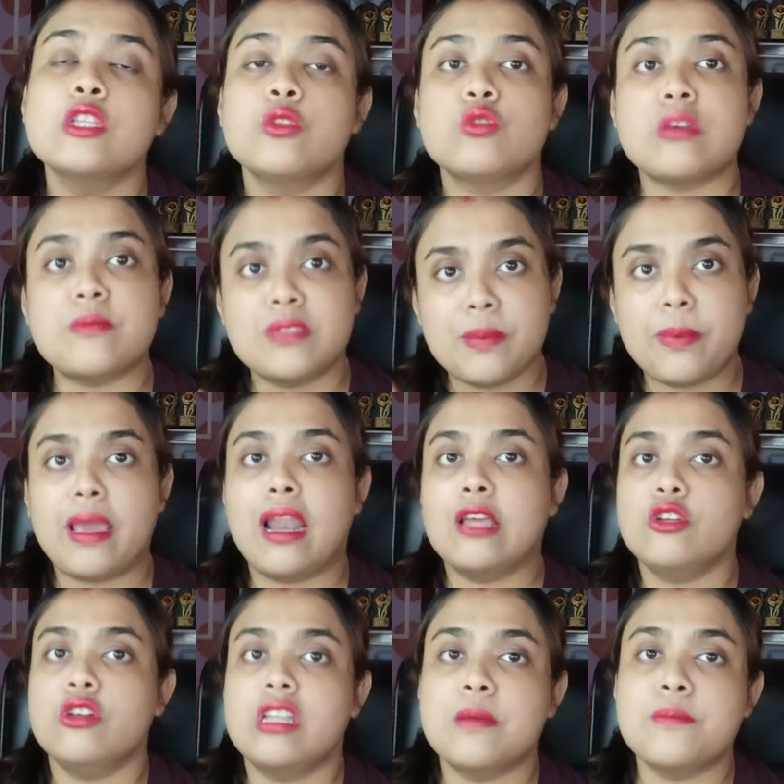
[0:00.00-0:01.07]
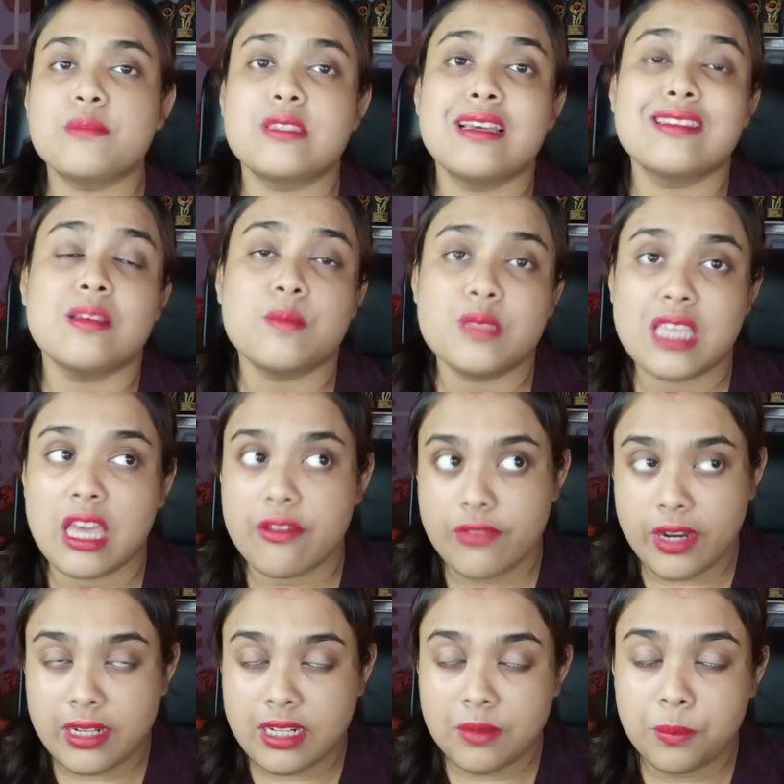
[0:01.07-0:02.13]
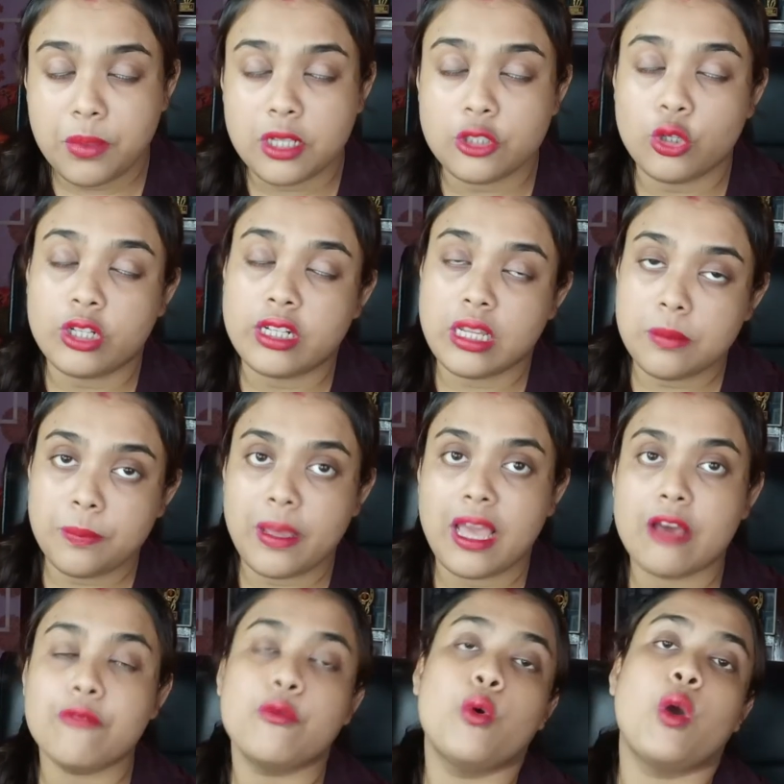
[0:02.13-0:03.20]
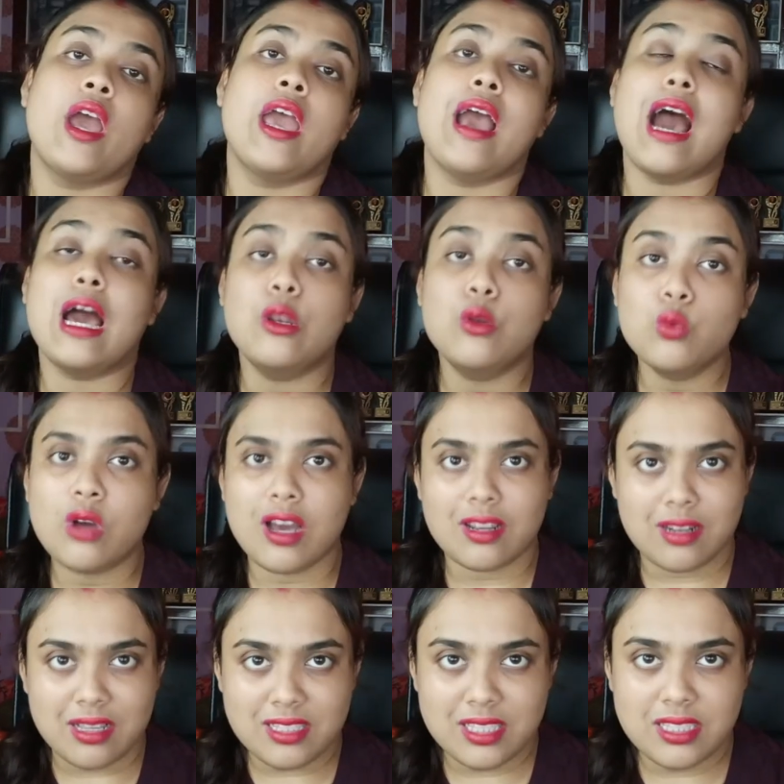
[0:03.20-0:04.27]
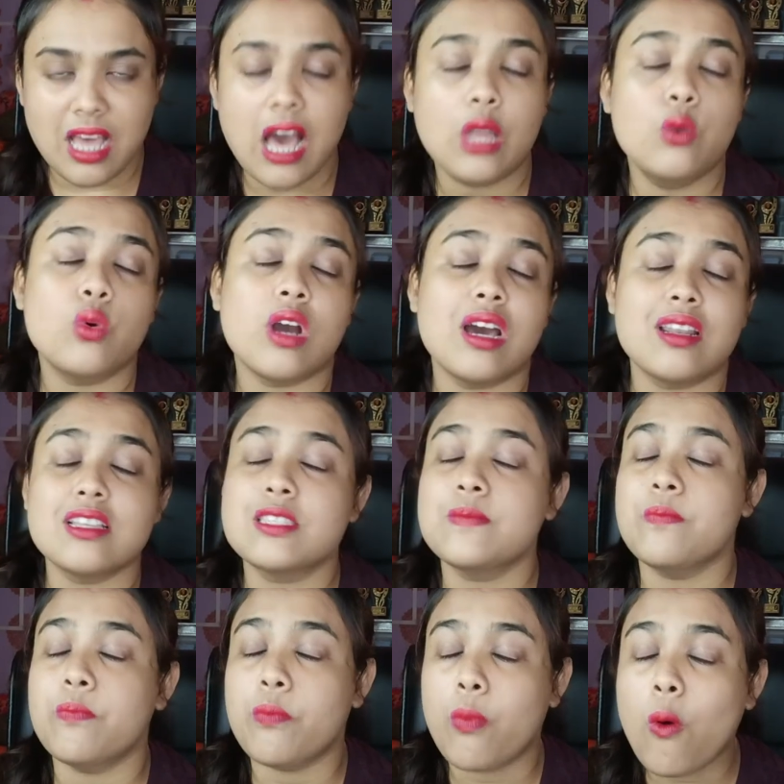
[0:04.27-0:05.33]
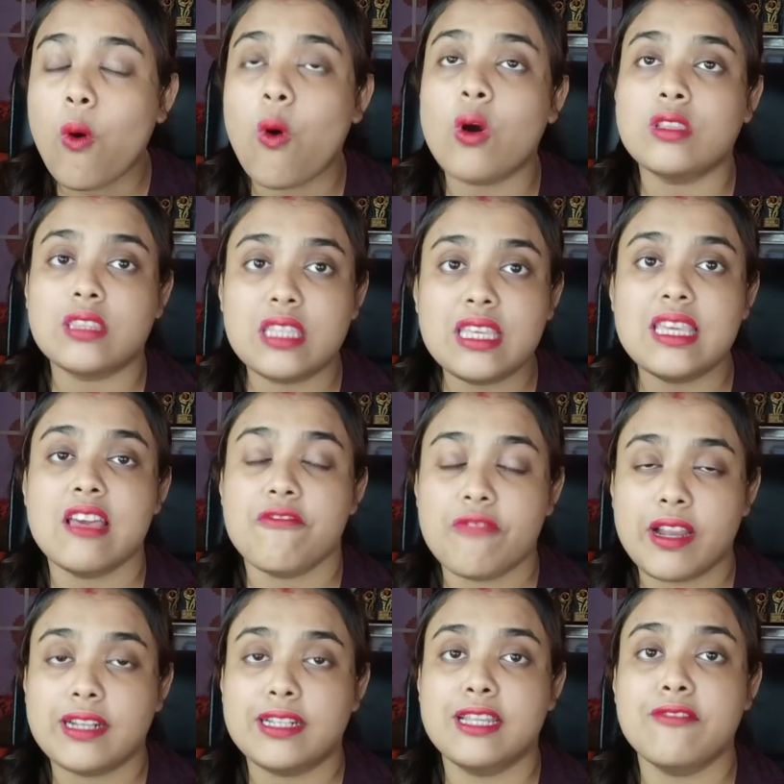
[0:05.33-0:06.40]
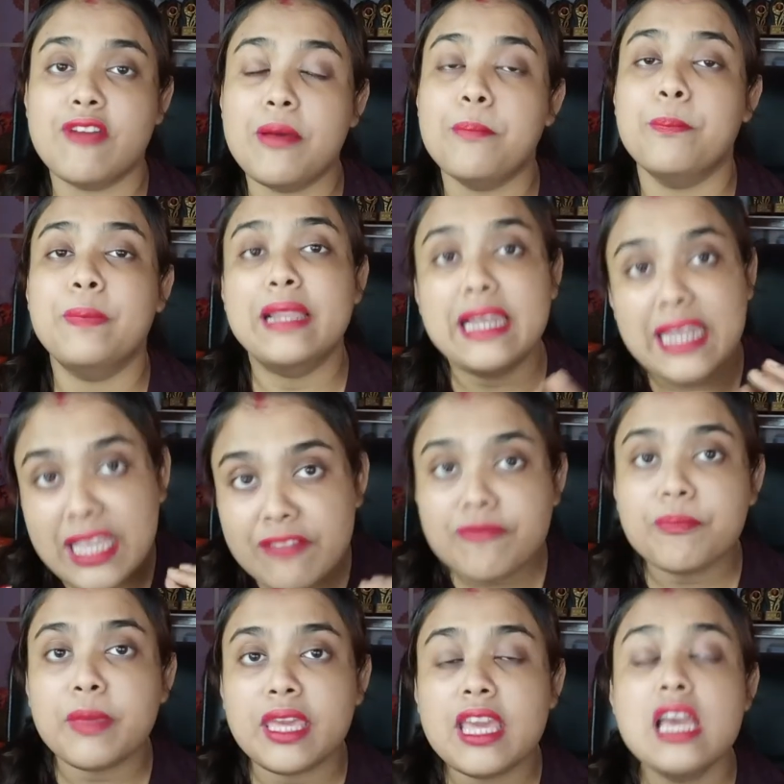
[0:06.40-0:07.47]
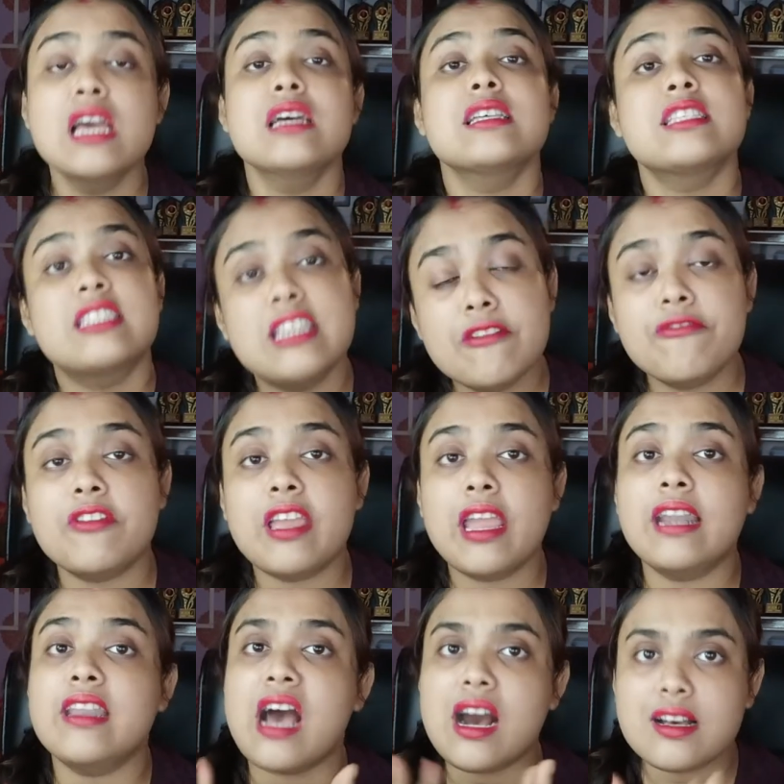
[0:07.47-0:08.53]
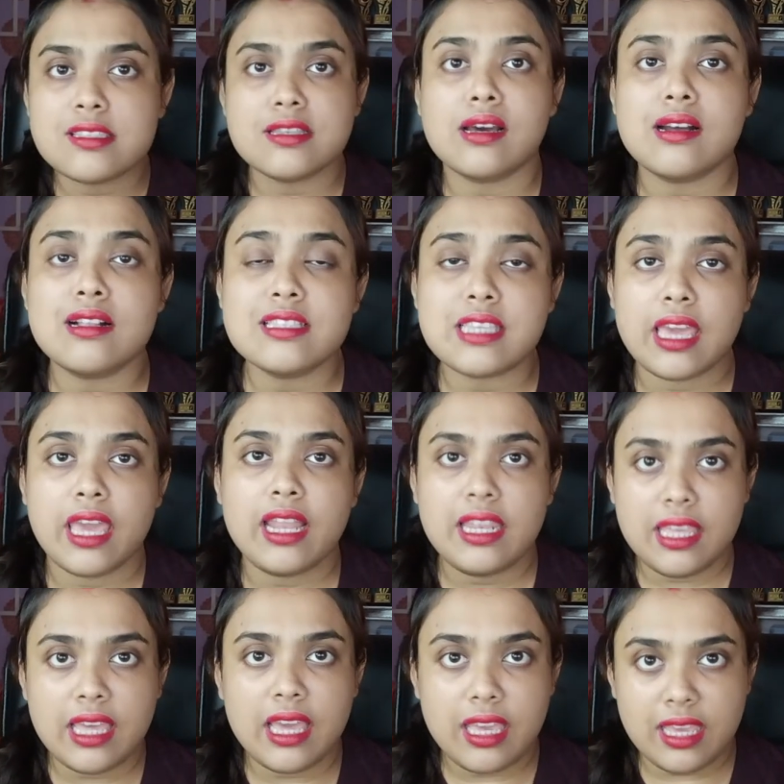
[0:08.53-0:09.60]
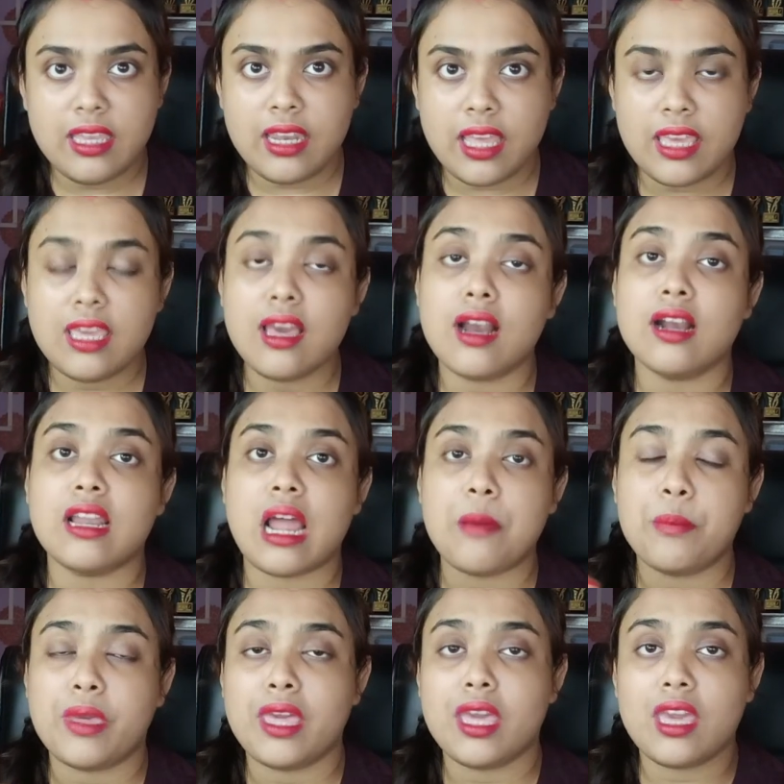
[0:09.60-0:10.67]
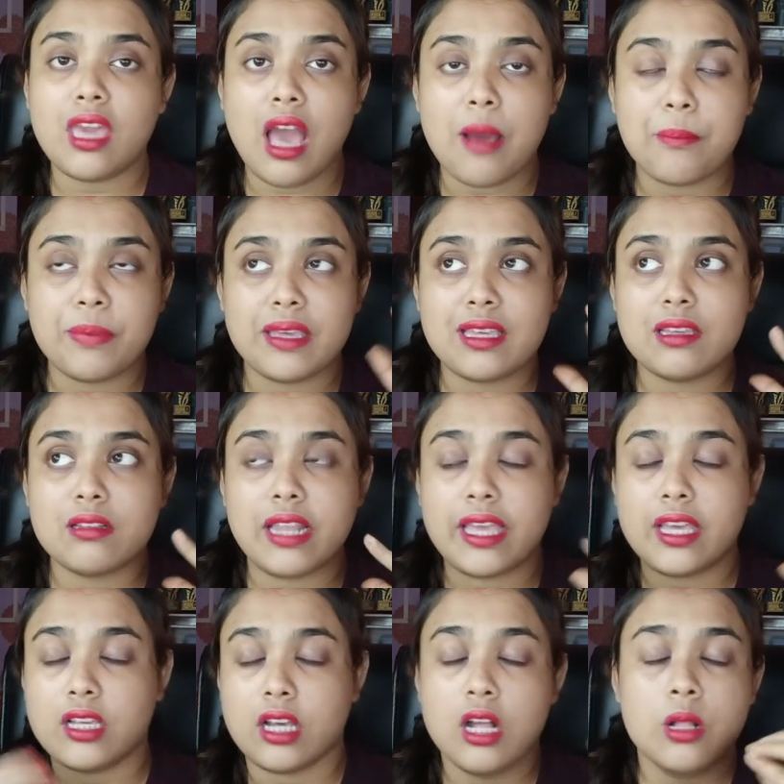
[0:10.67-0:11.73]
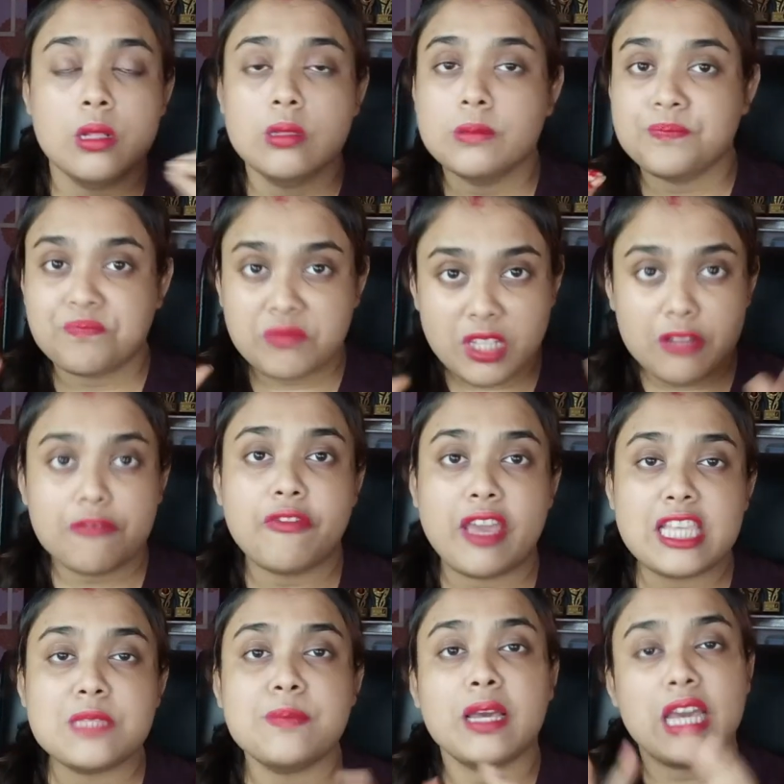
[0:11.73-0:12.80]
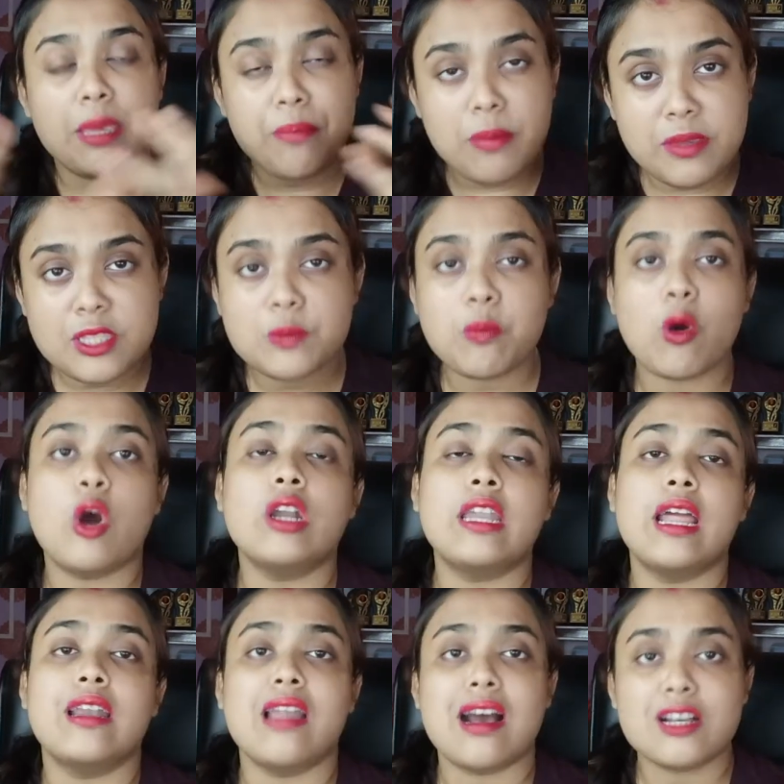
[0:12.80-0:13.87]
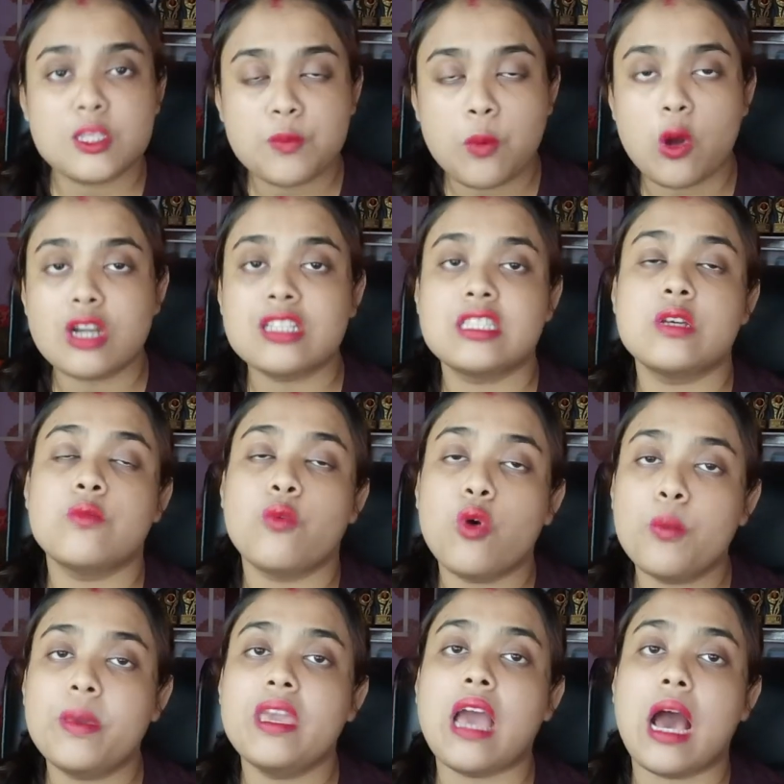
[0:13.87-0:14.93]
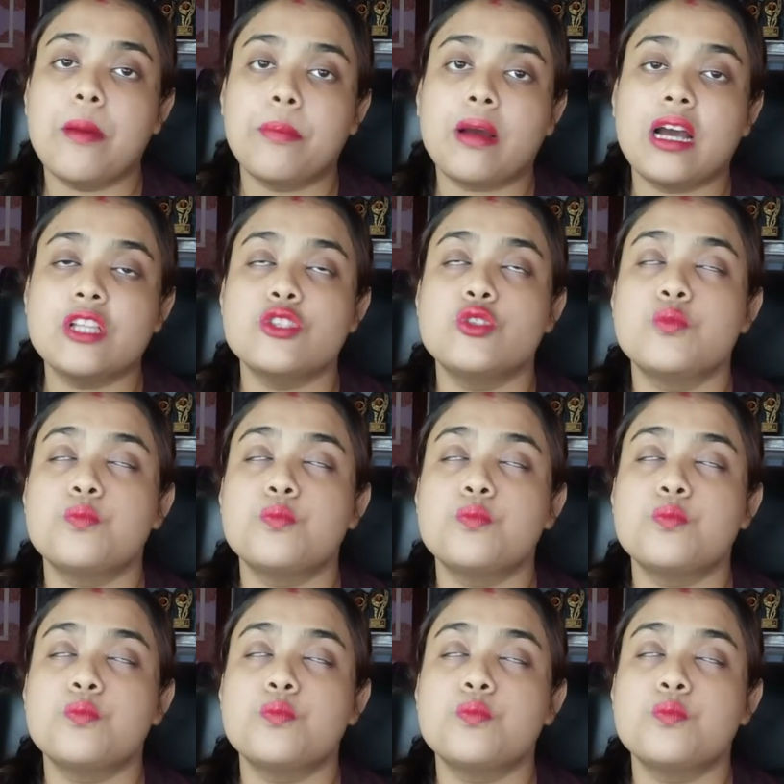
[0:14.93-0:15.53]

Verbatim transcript: तो सबसे पहला जो टिप्स है सबसे इफ़ेक्टिव जो टिप है वो है आलू का रस आलू का रस बहुत ही इफेक्टिव है बिलीव मी सिर्फ ये डार्क सर्कल्स के लिए ही नहीं अगर आपके यहाँ पे लाइक फेस में कहीं पे भी स्पॉट है डार्क स्पॉट्स है वो भी आपका